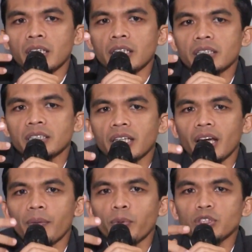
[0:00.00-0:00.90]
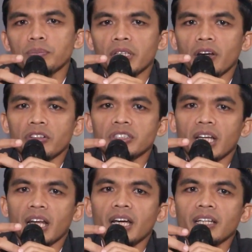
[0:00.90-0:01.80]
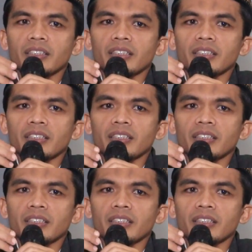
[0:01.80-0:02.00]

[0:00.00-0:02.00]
eh, segala puji bagi Allah Taala